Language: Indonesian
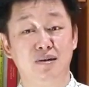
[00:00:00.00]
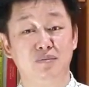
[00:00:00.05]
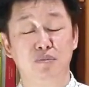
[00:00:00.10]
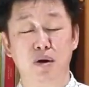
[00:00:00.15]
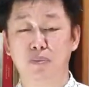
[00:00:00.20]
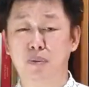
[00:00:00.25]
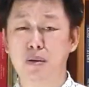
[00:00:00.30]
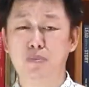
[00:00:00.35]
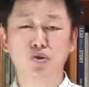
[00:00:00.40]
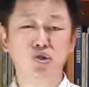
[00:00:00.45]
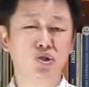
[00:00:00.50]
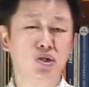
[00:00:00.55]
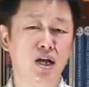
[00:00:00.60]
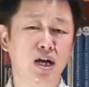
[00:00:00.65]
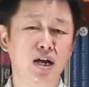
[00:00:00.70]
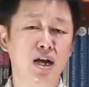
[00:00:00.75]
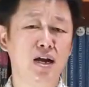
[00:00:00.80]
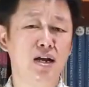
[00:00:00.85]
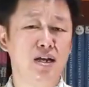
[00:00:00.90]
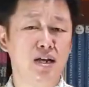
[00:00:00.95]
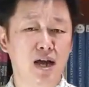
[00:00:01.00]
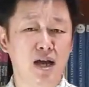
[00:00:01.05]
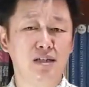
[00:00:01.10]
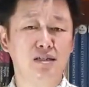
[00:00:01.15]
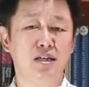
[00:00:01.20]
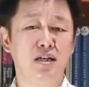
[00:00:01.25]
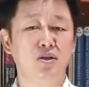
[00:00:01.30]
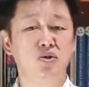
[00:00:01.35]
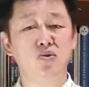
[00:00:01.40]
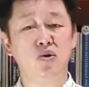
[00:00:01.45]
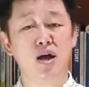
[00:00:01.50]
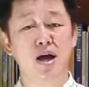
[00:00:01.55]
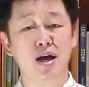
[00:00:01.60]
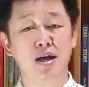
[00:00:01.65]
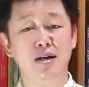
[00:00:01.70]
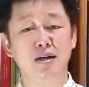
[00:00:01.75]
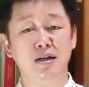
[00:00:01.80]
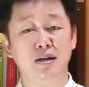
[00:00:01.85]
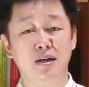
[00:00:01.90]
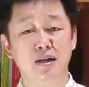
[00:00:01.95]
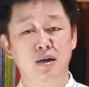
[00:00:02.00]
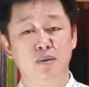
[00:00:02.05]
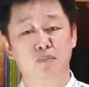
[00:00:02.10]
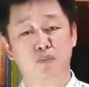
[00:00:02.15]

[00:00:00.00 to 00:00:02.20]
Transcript: Bapak Ibu Saudara yang dikasih Tuhan,